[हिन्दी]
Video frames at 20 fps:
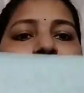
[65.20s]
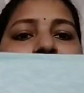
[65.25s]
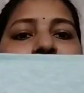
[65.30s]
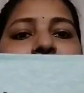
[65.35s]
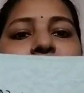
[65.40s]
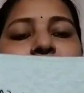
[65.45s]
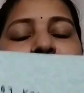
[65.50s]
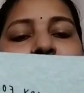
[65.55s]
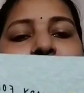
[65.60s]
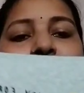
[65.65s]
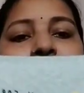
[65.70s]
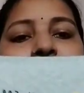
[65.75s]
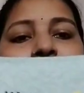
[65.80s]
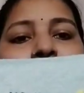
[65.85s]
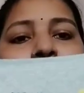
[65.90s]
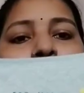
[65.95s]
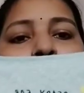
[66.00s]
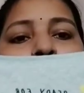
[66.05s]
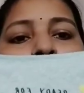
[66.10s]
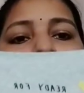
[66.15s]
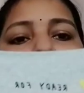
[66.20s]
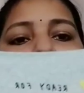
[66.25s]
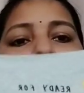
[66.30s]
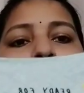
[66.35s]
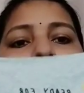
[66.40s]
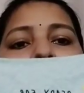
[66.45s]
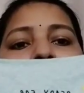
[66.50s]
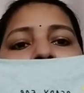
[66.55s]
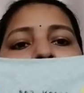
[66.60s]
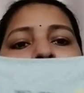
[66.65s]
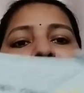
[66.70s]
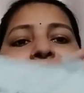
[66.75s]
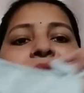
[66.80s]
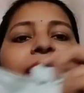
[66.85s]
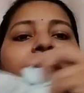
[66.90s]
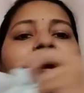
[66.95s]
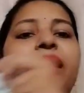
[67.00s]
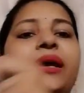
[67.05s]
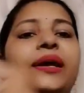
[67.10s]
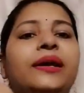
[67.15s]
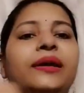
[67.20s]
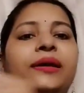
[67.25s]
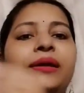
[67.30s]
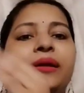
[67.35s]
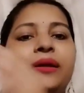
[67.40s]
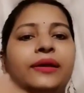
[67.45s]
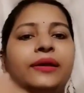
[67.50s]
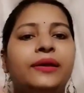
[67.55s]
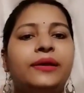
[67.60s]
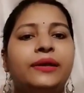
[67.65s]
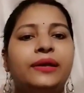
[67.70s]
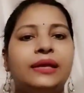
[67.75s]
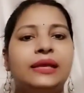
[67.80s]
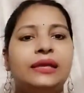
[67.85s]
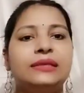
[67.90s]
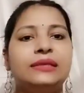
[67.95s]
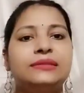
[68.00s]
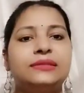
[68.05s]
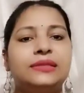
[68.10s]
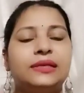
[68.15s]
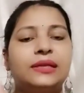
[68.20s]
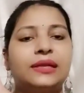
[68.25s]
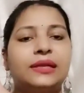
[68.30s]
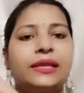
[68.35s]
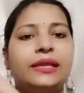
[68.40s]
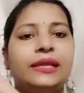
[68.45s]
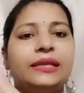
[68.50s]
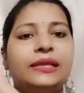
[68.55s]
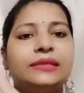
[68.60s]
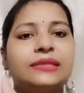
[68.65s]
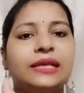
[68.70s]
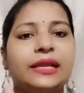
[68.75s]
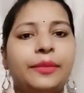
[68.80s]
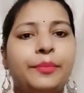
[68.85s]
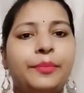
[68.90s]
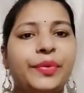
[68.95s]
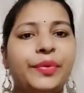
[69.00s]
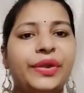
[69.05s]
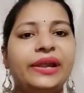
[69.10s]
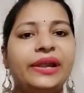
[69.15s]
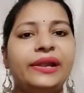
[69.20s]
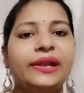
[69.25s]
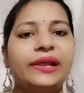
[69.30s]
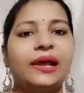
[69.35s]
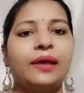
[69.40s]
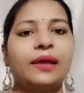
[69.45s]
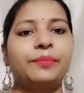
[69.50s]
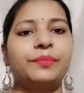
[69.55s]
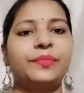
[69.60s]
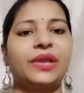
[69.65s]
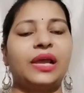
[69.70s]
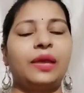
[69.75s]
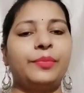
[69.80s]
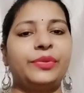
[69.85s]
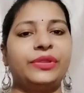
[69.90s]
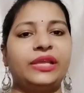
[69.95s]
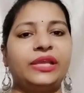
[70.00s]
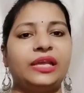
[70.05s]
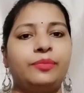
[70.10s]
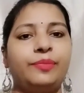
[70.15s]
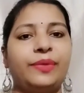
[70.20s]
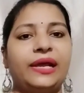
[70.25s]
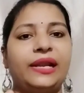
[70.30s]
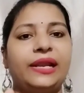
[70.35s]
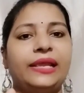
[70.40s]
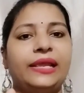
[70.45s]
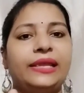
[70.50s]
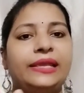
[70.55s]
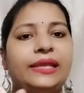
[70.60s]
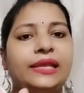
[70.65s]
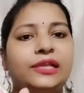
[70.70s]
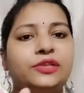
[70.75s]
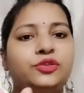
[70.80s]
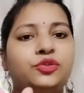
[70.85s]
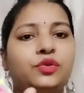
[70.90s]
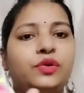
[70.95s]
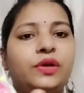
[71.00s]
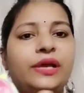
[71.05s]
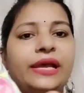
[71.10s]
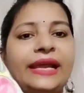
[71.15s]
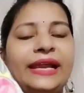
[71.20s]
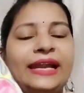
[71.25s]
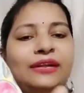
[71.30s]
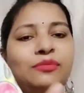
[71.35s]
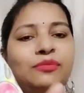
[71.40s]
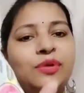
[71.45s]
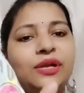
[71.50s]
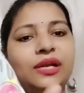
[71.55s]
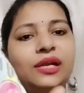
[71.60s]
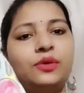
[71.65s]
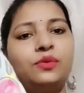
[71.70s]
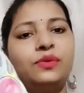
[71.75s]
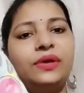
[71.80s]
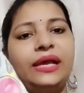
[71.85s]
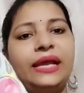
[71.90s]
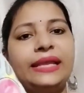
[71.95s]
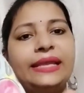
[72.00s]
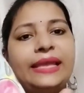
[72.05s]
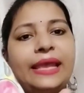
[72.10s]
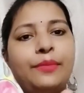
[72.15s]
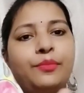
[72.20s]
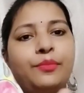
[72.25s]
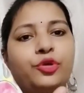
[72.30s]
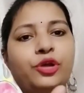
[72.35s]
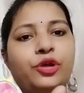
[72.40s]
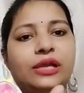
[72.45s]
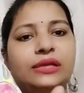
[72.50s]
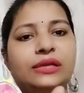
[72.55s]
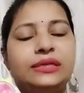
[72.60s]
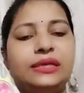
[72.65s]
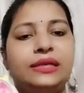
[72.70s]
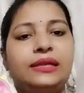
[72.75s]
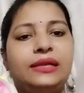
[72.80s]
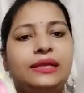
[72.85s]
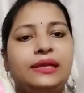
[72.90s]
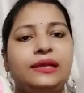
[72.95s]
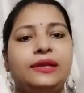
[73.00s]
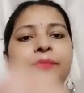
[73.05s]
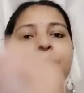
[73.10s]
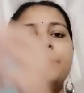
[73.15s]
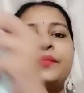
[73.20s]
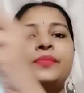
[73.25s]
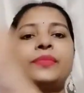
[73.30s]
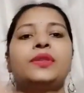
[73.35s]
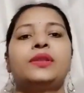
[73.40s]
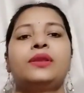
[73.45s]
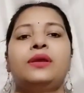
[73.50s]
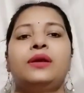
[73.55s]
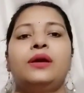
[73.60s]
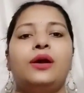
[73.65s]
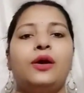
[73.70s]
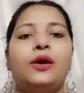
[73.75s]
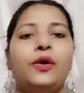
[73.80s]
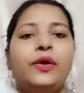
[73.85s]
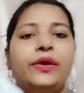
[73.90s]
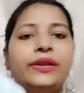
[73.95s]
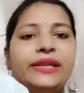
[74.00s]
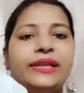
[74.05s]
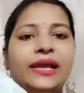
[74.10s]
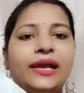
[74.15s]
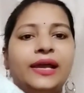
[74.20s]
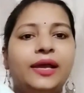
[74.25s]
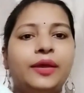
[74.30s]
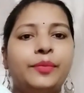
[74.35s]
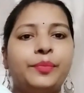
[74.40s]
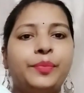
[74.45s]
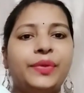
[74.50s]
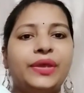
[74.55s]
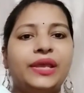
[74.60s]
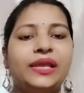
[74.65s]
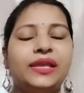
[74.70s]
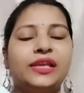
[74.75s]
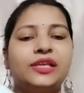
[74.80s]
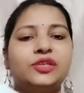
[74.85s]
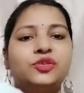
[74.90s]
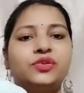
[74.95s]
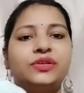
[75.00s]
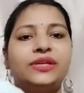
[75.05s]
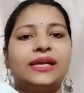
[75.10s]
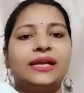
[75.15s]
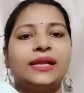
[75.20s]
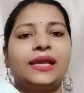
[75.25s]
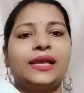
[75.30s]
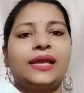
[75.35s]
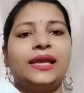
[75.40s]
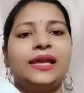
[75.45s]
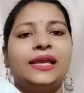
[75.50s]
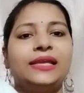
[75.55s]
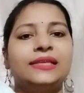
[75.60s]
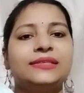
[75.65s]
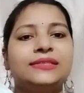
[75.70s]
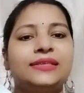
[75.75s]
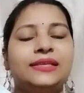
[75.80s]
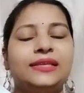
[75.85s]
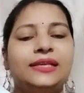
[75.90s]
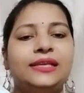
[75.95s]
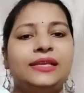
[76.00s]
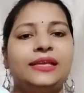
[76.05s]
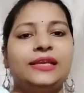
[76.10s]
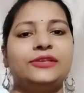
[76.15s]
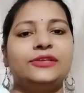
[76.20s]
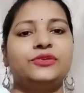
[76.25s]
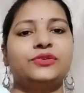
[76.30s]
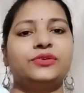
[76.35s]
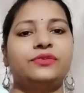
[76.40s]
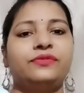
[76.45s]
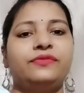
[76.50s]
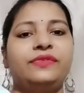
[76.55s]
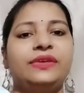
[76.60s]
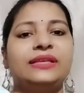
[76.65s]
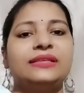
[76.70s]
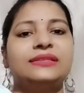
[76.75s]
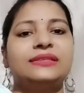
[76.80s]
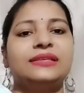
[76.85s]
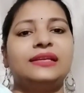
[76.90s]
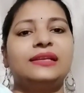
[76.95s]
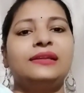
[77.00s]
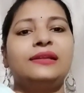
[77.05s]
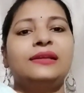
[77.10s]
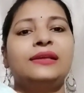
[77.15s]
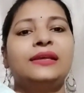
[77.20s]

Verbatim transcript: तरफ बहुत ही प्यारा है इस तरह के ये सारे प्रिंट आप यहाँ पे देख पा रहे हैं ये जो हैट बना हुआ है ये एम्ब्रॉयडर है और यहाँ पे ये जो डक है इसकी ये जो विंग्स है